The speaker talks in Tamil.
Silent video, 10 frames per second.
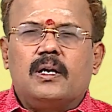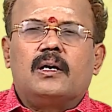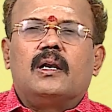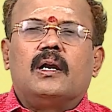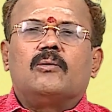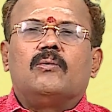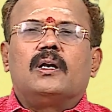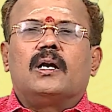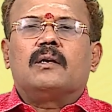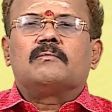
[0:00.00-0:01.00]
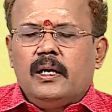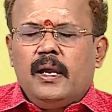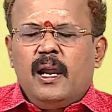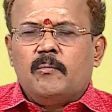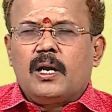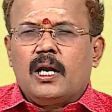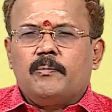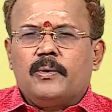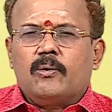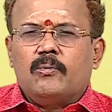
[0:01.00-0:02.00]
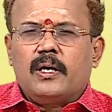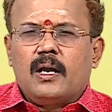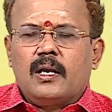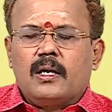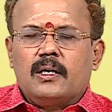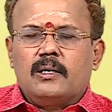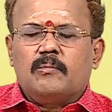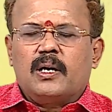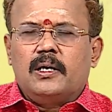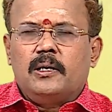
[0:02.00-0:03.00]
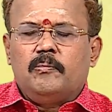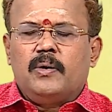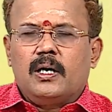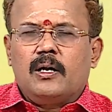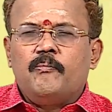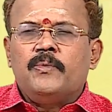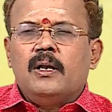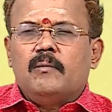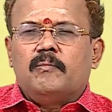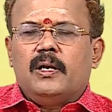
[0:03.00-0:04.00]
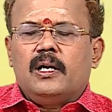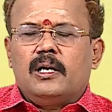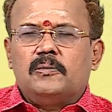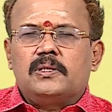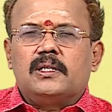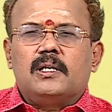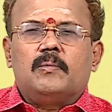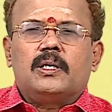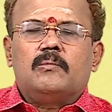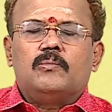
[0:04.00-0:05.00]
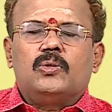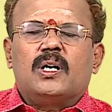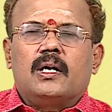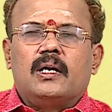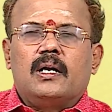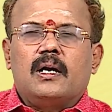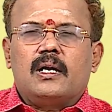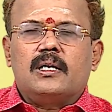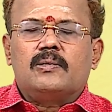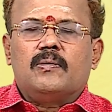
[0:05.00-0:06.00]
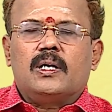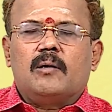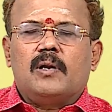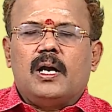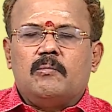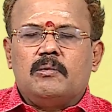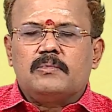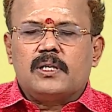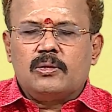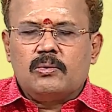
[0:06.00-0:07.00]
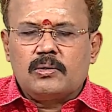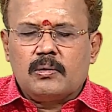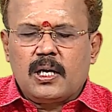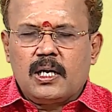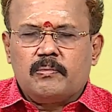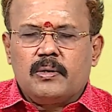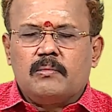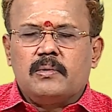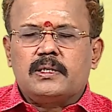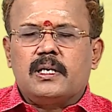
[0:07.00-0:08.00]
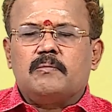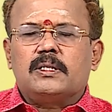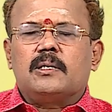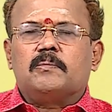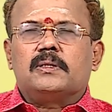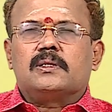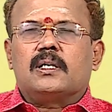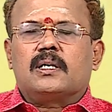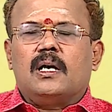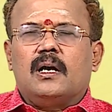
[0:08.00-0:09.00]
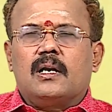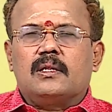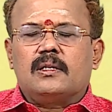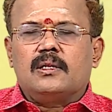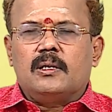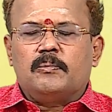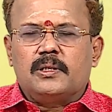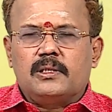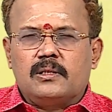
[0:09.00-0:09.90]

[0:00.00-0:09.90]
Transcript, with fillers: பலங்கள் அனுகூலங்கள் எல்லாம் காணப்படக்கூடிய காலகட்டம் கண்டிப்பாக பிள்ளைகள் விஷயத்தில் மட்டும் பூத கண்ணாடி ஆராய்ச்சி வேண்டாம் லாபம் சந்தோஷம் காணப்படும் அசையாமசை பொருள் சேர்க்கை ஆனந்தத்தை ஏற்படுத்தி